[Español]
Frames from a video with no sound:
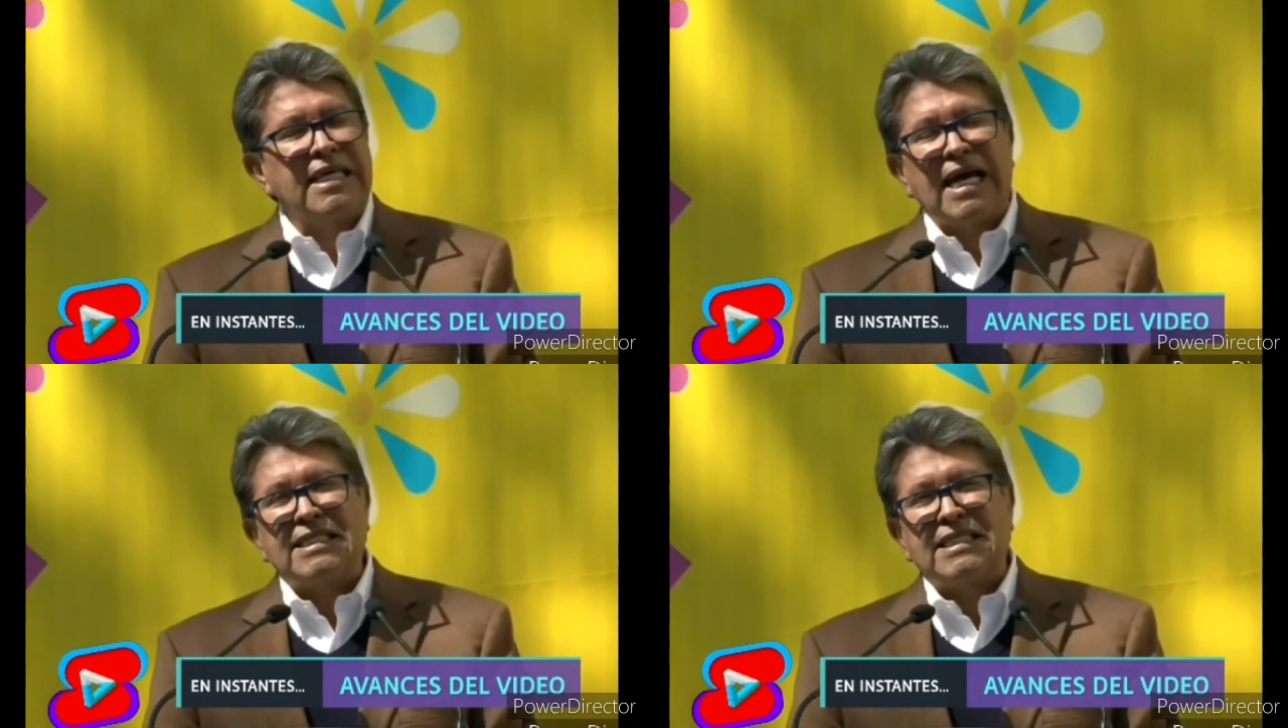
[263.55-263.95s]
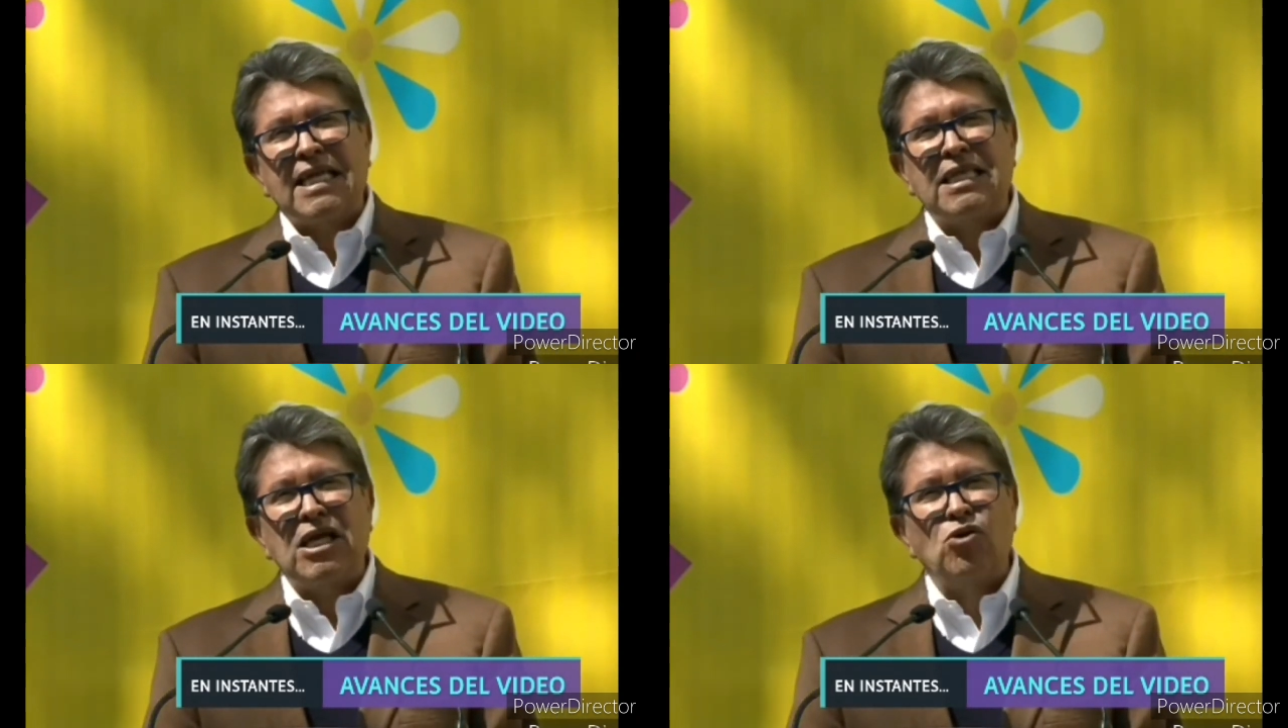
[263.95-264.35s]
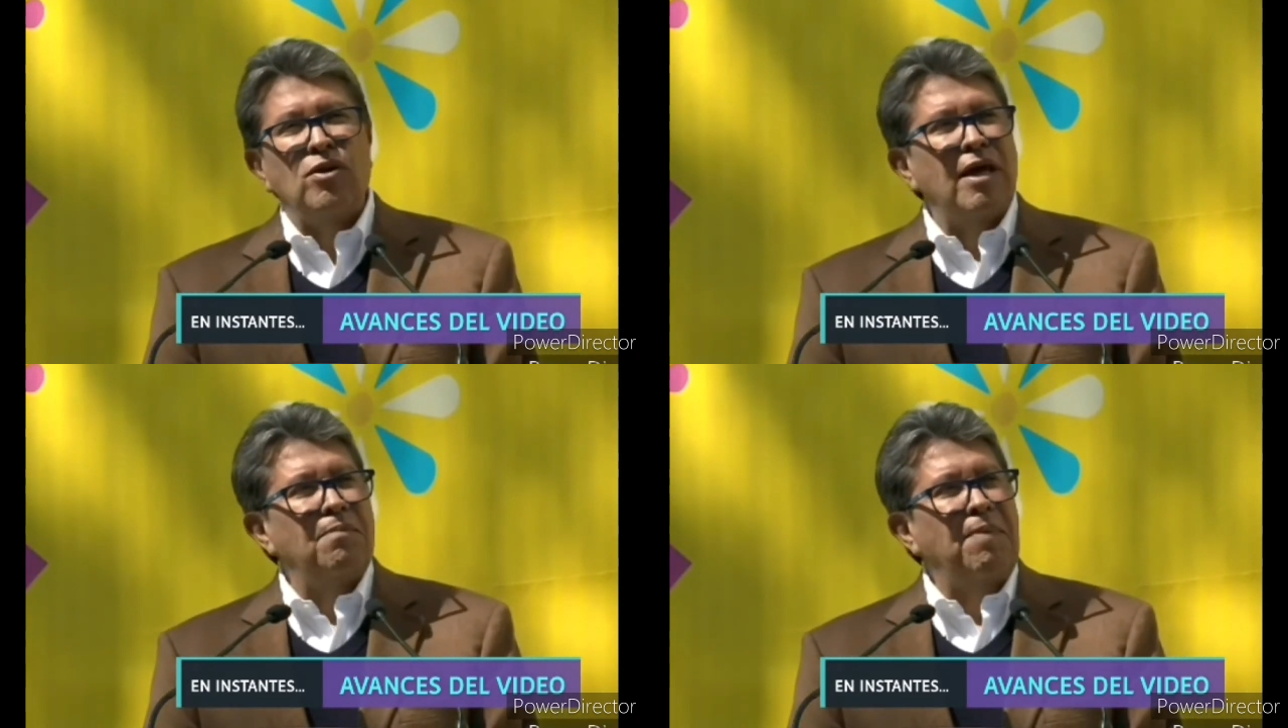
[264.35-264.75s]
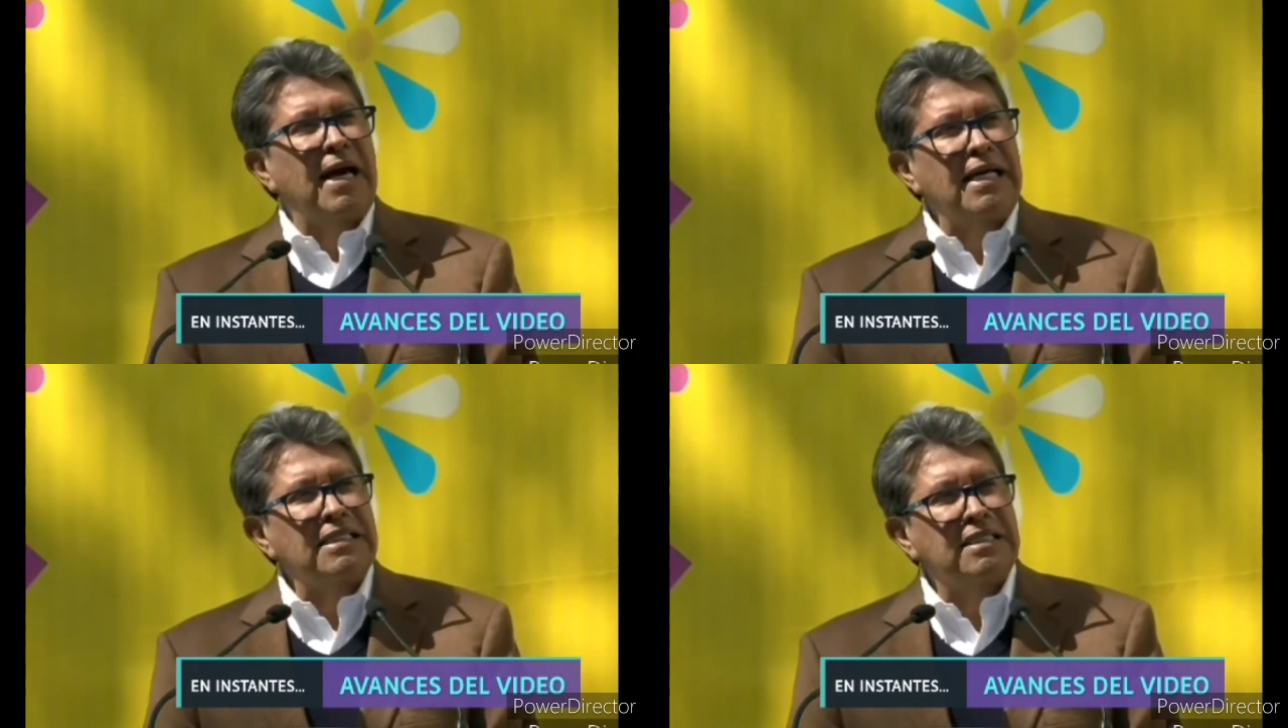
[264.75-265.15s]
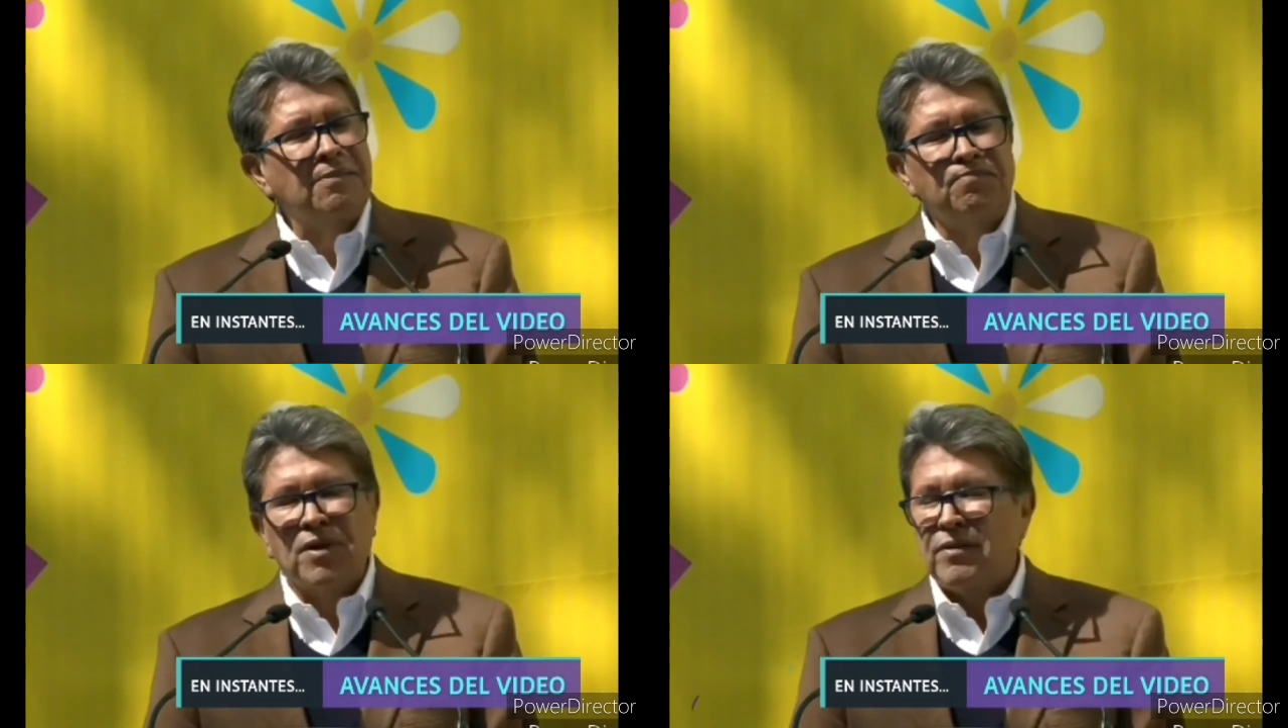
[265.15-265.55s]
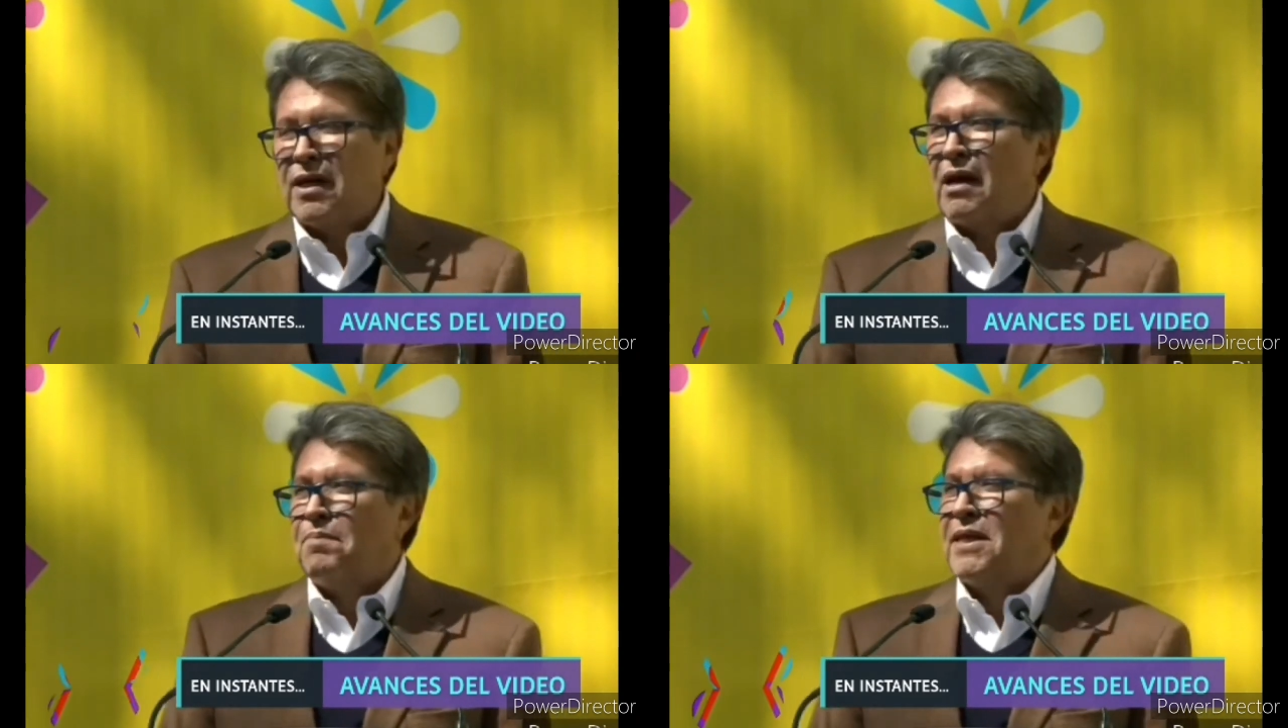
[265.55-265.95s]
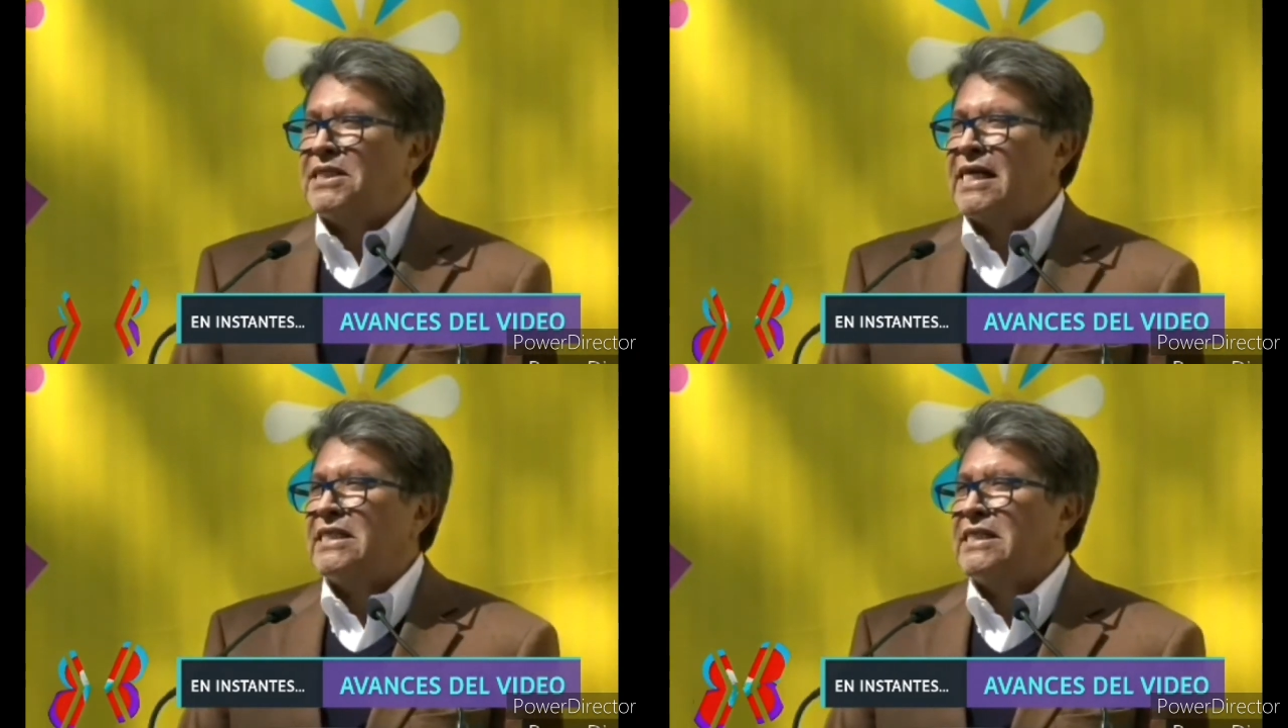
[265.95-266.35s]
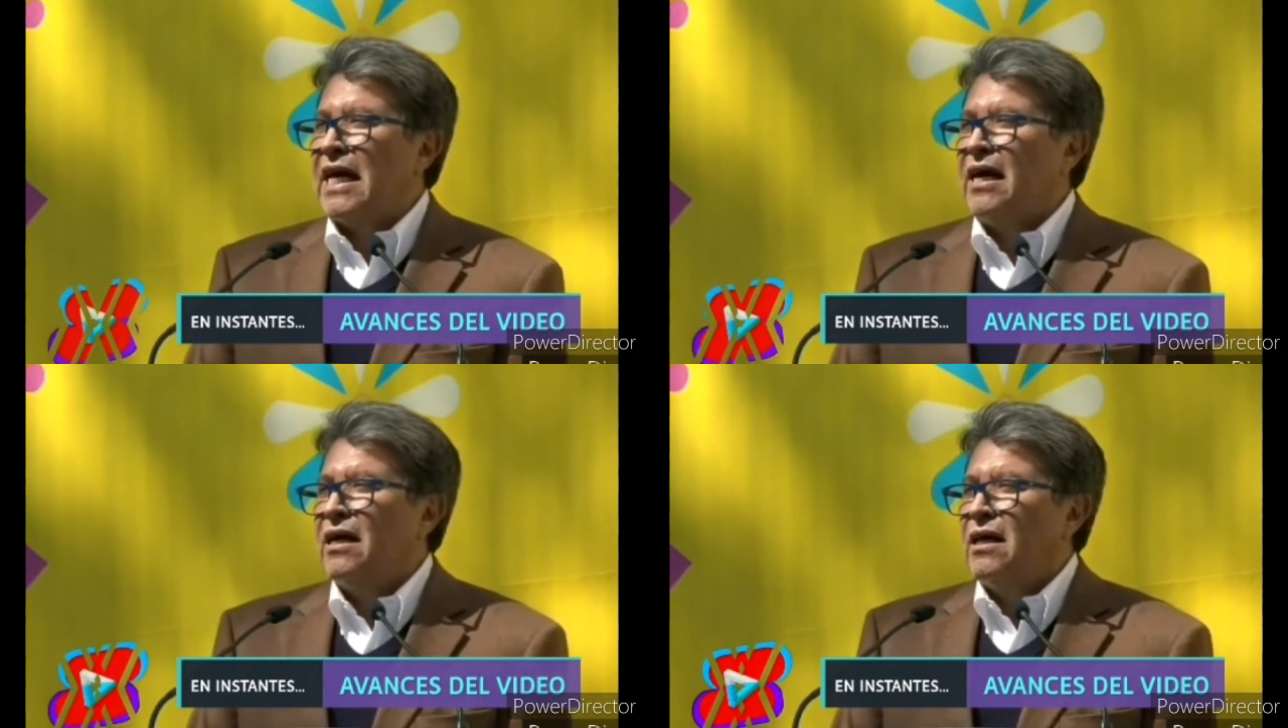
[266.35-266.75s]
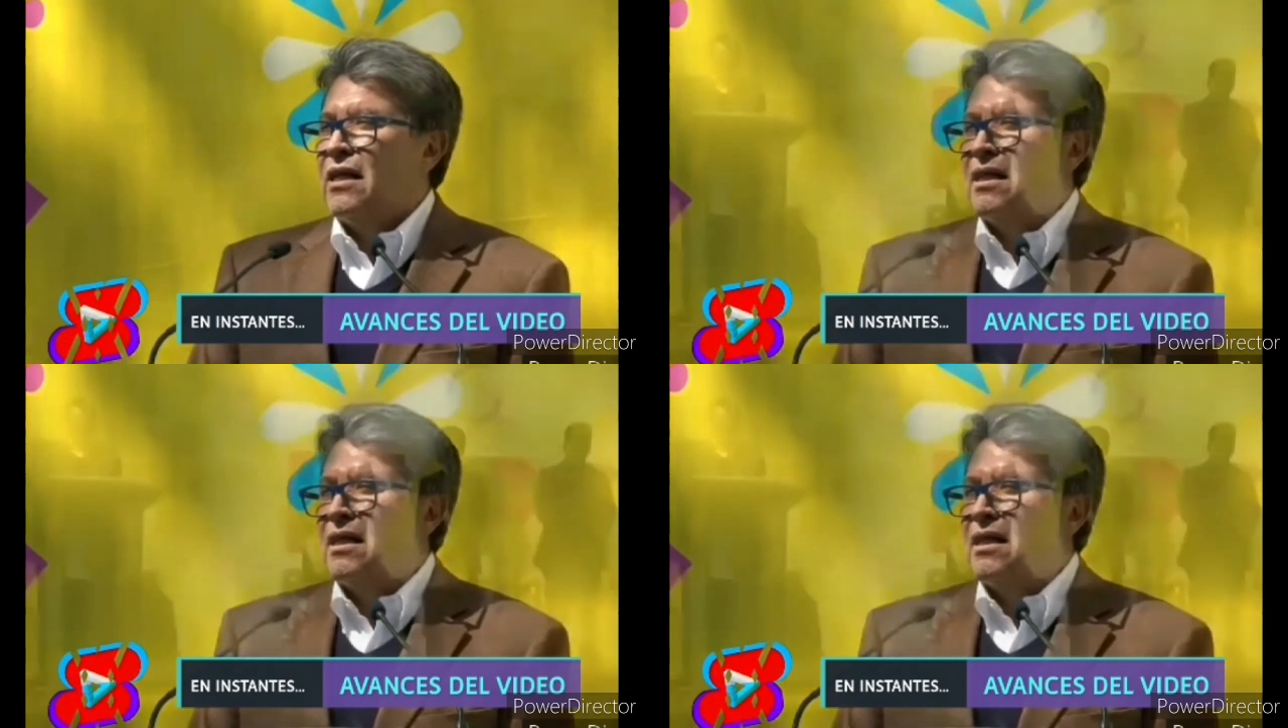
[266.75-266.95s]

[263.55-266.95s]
que se ha extendido en el país de la presencia